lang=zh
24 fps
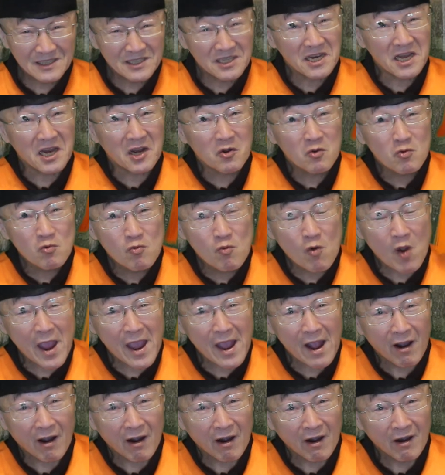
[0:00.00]
这等故
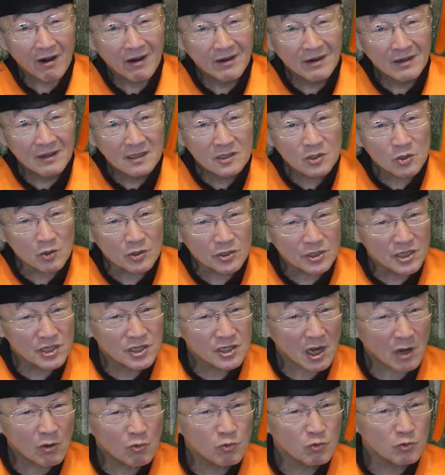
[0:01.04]
为哈，就已经
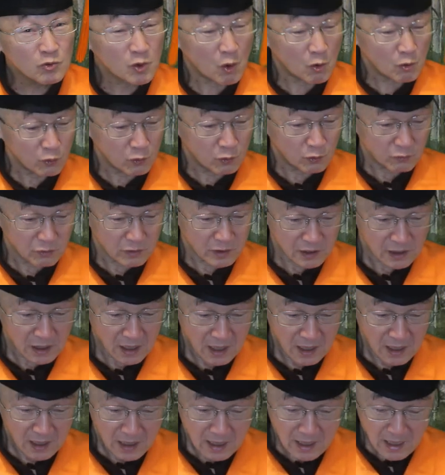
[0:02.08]
相互冲突的
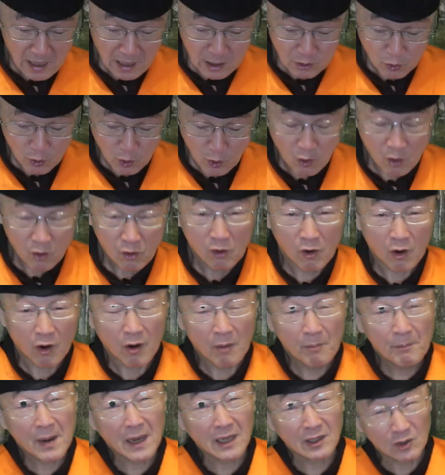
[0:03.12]
了啊！所以讲
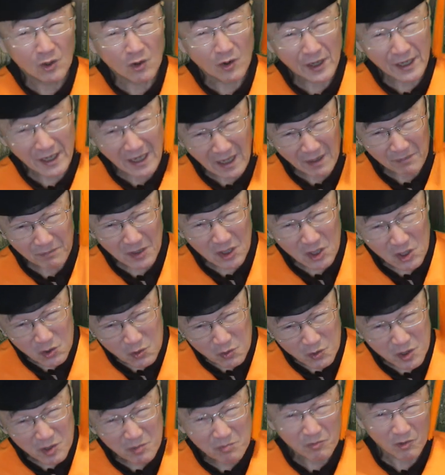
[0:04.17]
哦，拜托你了，民
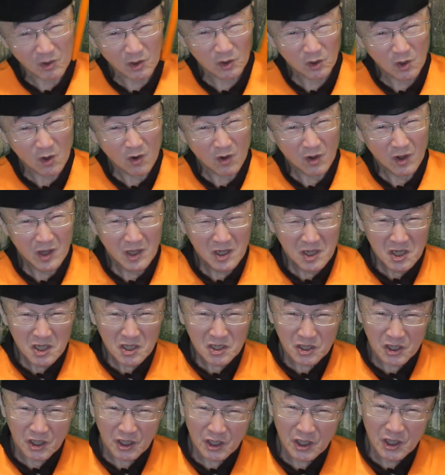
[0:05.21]
主进步动，
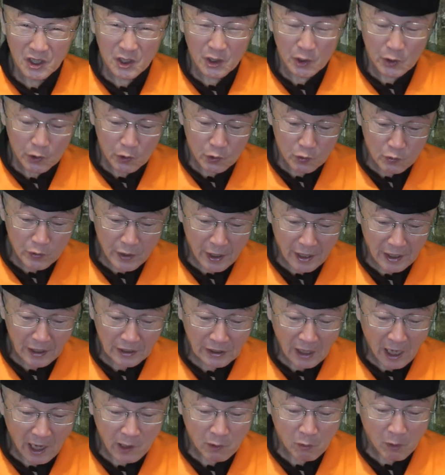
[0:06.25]
请你留给
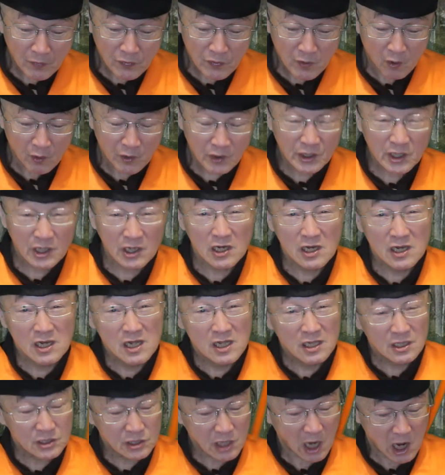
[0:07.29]
台湾哦一个
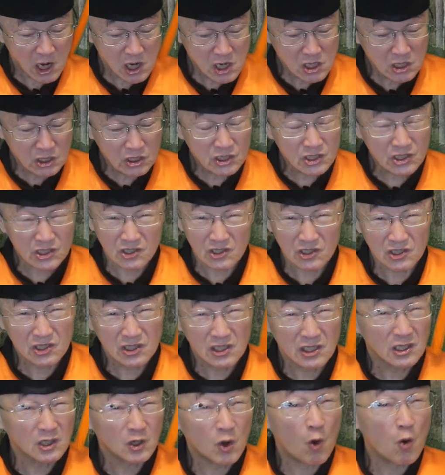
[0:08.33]
诚实
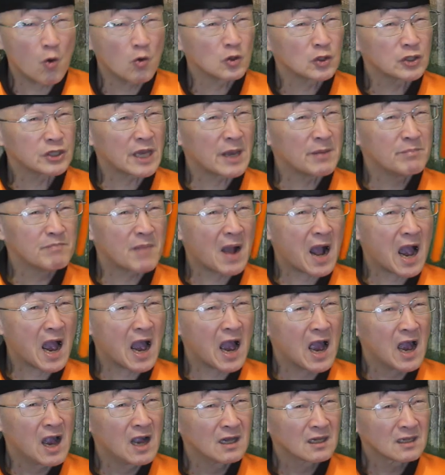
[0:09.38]
的空间
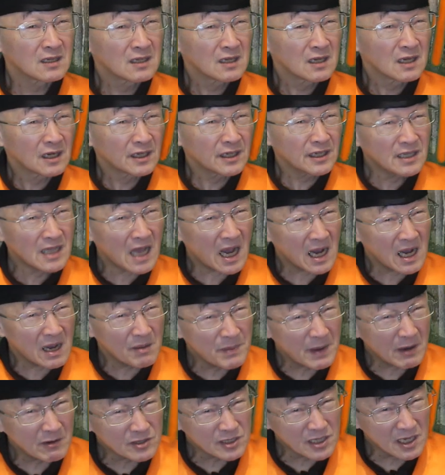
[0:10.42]
吧！恁阿
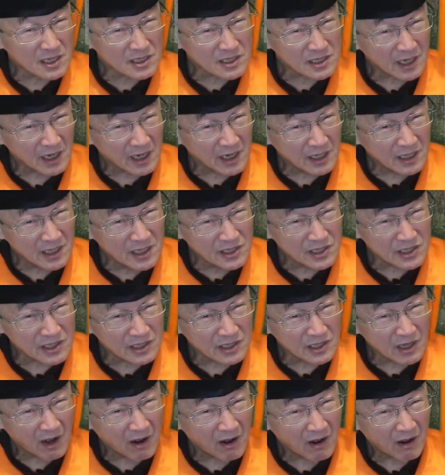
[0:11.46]
票剩剩的恁
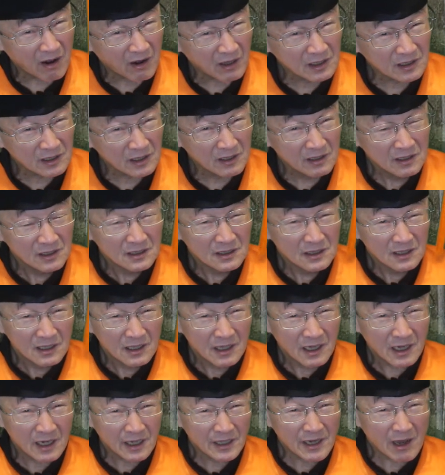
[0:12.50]
钱吼，那
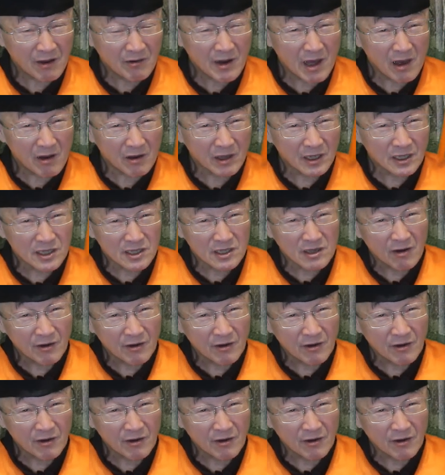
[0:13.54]
捞捞的去